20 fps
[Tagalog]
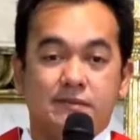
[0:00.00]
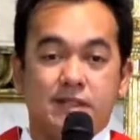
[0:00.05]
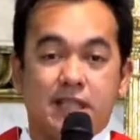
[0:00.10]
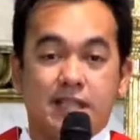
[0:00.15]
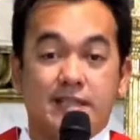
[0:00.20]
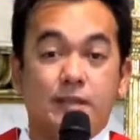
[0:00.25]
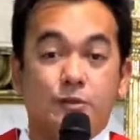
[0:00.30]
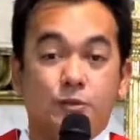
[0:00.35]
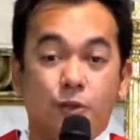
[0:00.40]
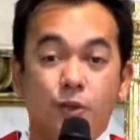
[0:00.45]

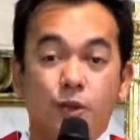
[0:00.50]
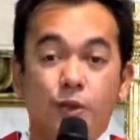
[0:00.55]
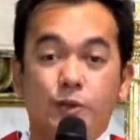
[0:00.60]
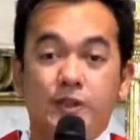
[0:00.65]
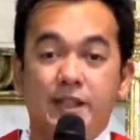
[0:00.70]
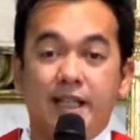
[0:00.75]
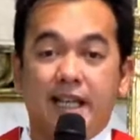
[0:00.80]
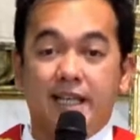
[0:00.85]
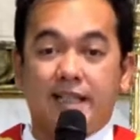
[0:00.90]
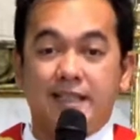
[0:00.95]
Kasi
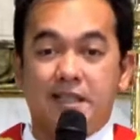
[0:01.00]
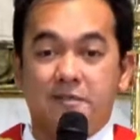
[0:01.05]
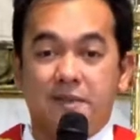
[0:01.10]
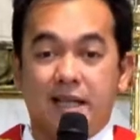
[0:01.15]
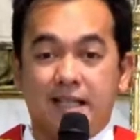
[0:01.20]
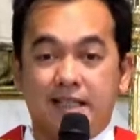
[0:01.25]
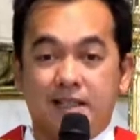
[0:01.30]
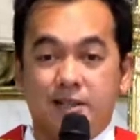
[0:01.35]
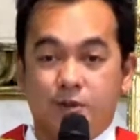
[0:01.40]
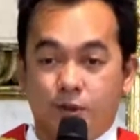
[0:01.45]
tulog na eh, di
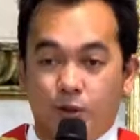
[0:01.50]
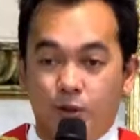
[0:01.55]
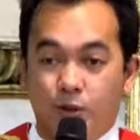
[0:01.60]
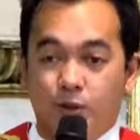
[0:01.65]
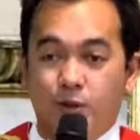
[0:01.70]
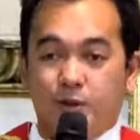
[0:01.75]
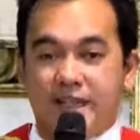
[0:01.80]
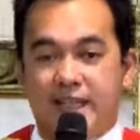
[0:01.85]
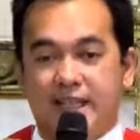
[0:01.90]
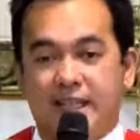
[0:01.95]
ba? No?
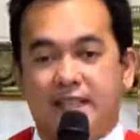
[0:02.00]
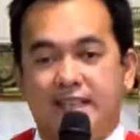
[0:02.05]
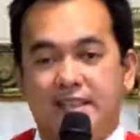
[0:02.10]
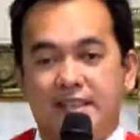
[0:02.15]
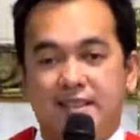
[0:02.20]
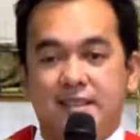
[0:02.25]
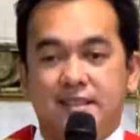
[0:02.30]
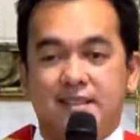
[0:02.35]
Tulog na eh.